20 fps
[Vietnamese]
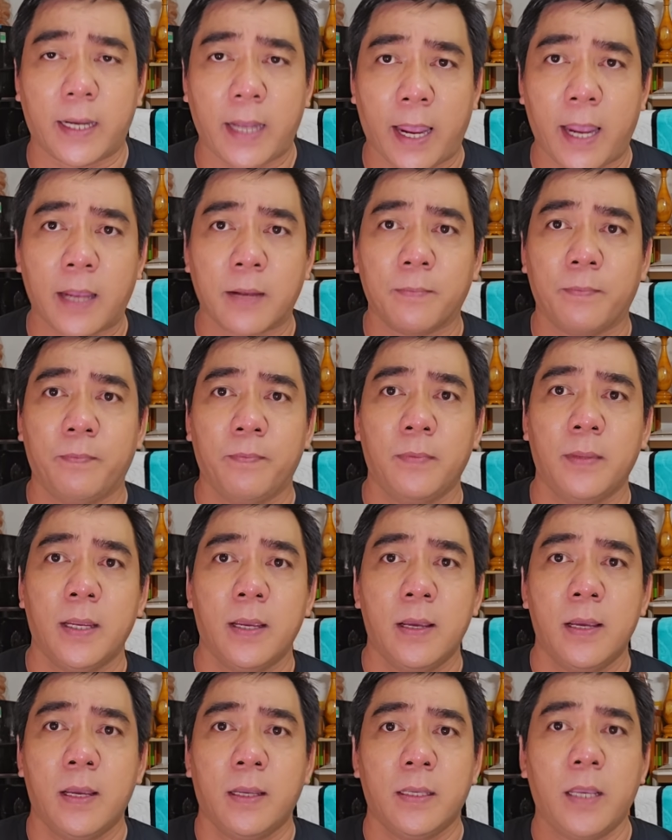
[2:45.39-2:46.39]
khác
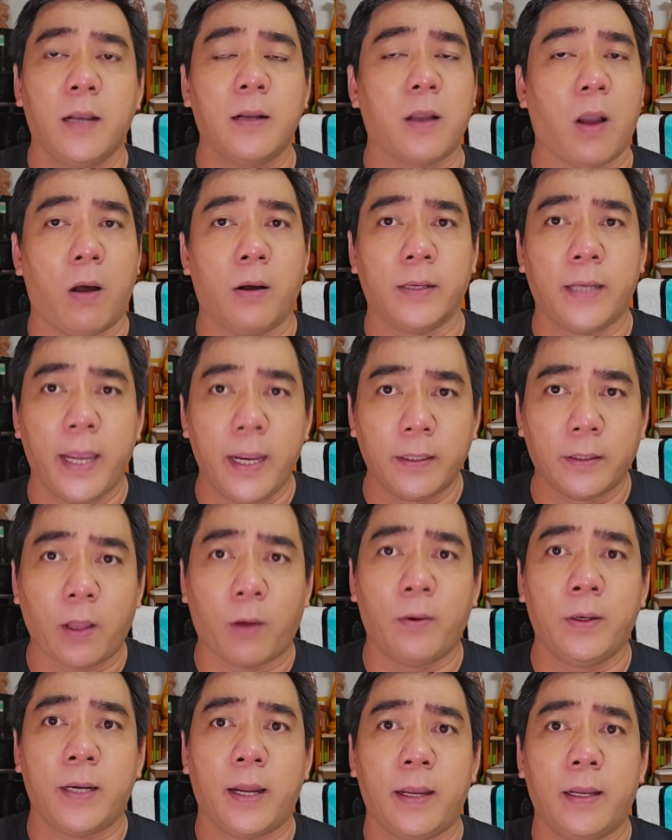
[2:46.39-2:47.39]
nhưng còn riêng
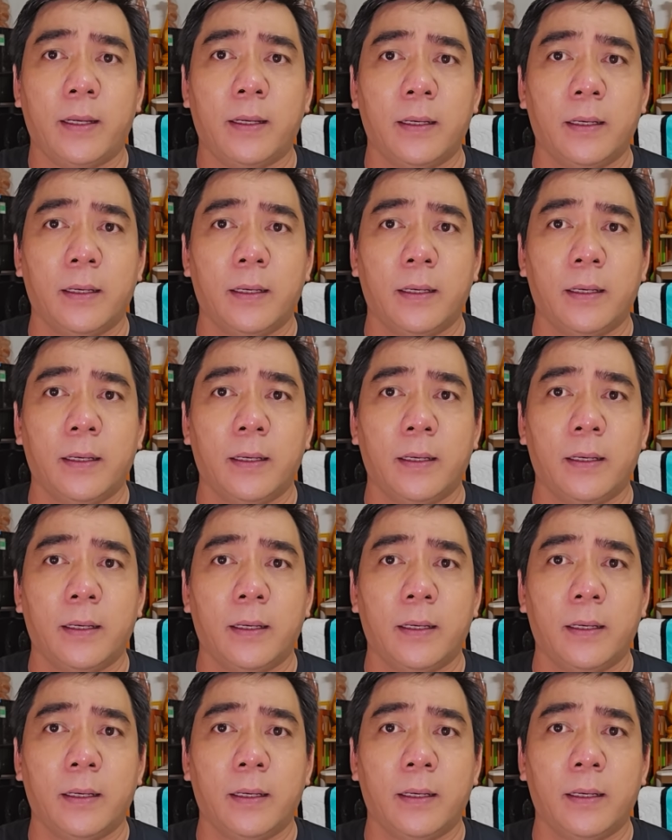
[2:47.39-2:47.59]
tôi đó